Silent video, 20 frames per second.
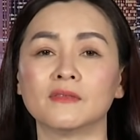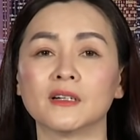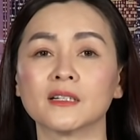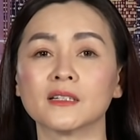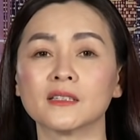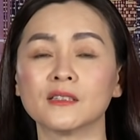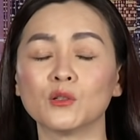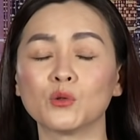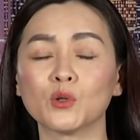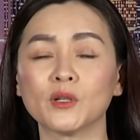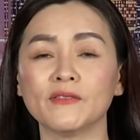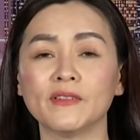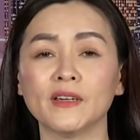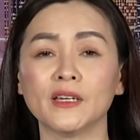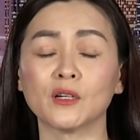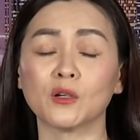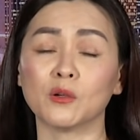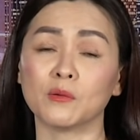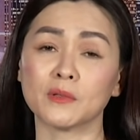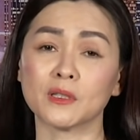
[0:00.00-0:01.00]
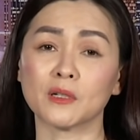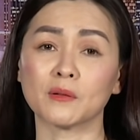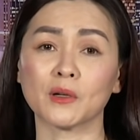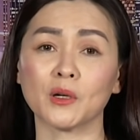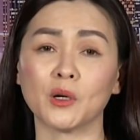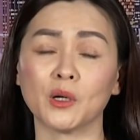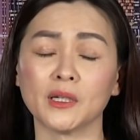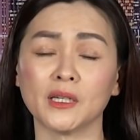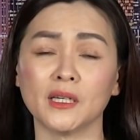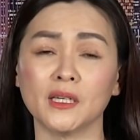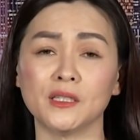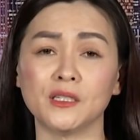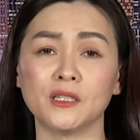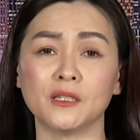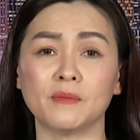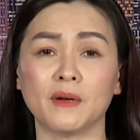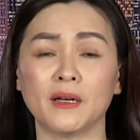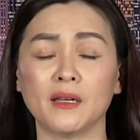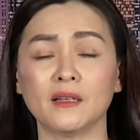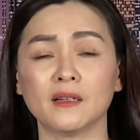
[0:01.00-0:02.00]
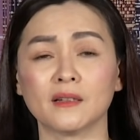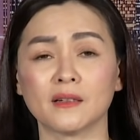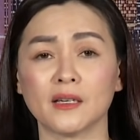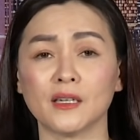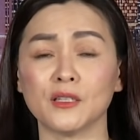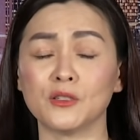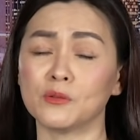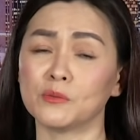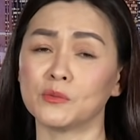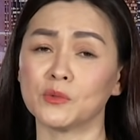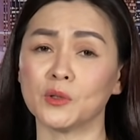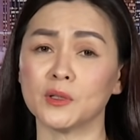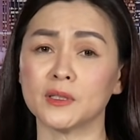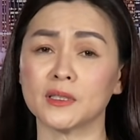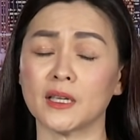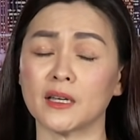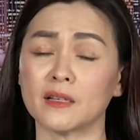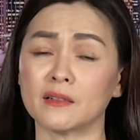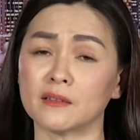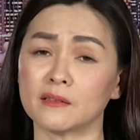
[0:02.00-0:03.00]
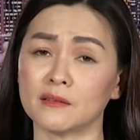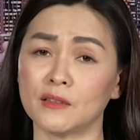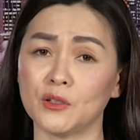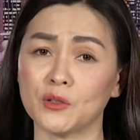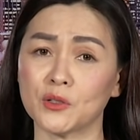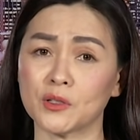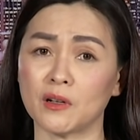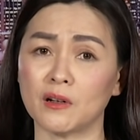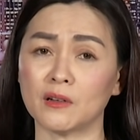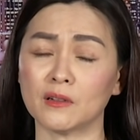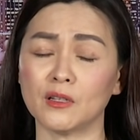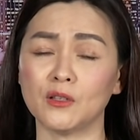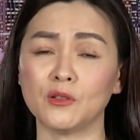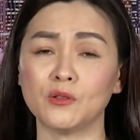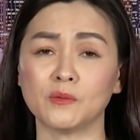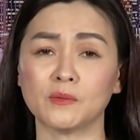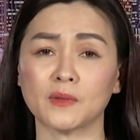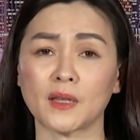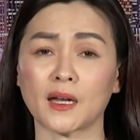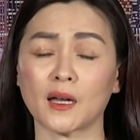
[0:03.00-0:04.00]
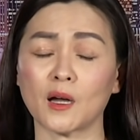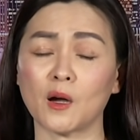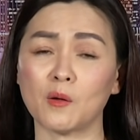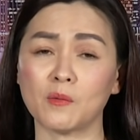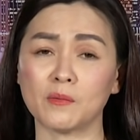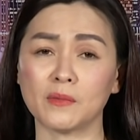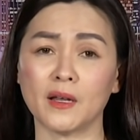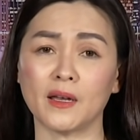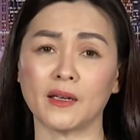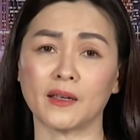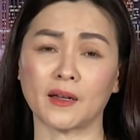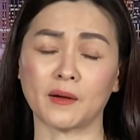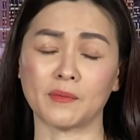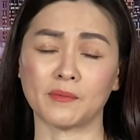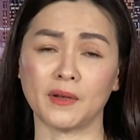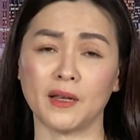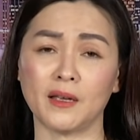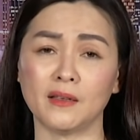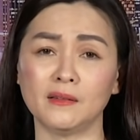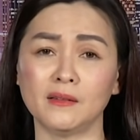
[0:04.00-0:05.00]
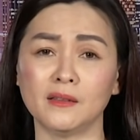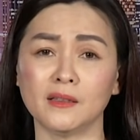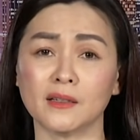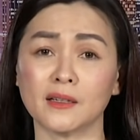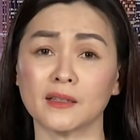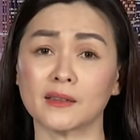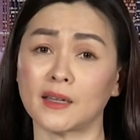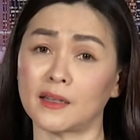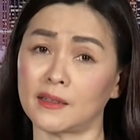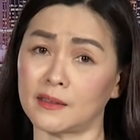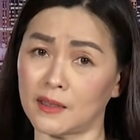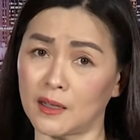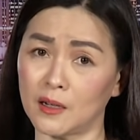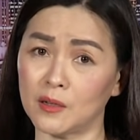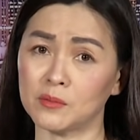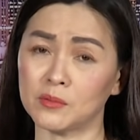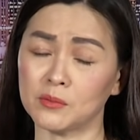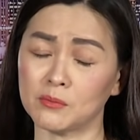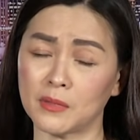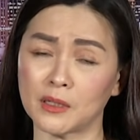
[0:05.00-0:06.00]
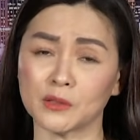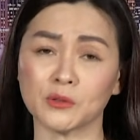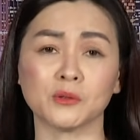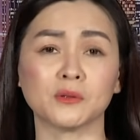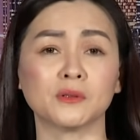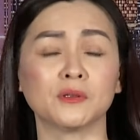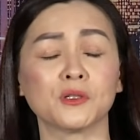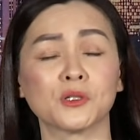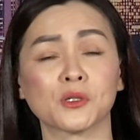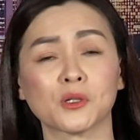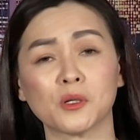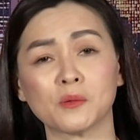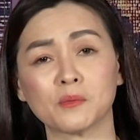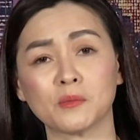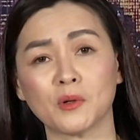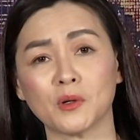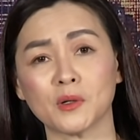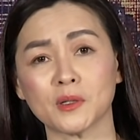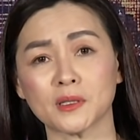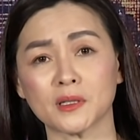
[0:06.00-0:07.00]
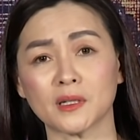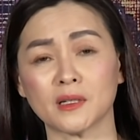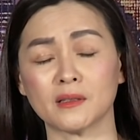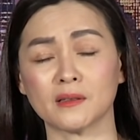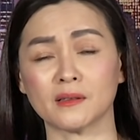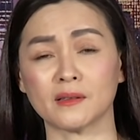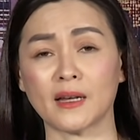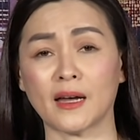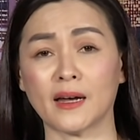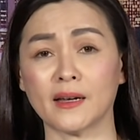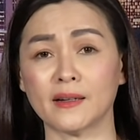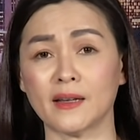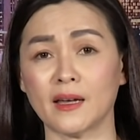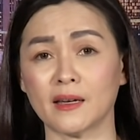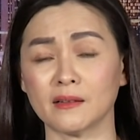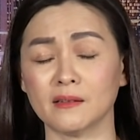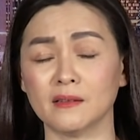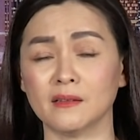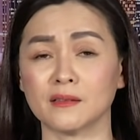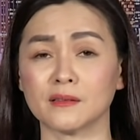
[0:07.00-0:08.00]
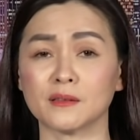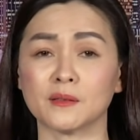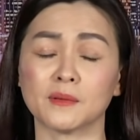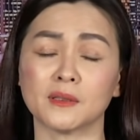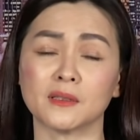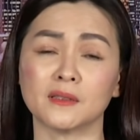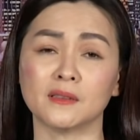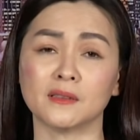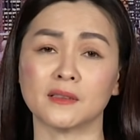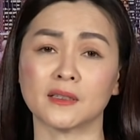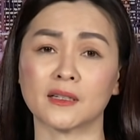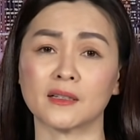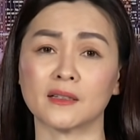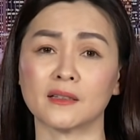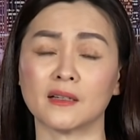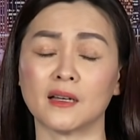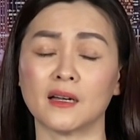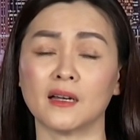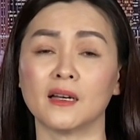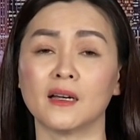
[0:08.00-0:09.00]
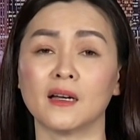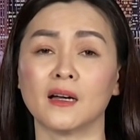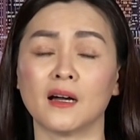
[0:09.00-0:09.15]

Vâng, kính thưa quý vị, cũng trong cái hội nghị G7 lần này chúng tôi sẽ rất thiếu sót nếu chúng ta không đề cập đến những cái thành công mà Thủ tướng Scott Morrison đã đạt được trong cái tư cách là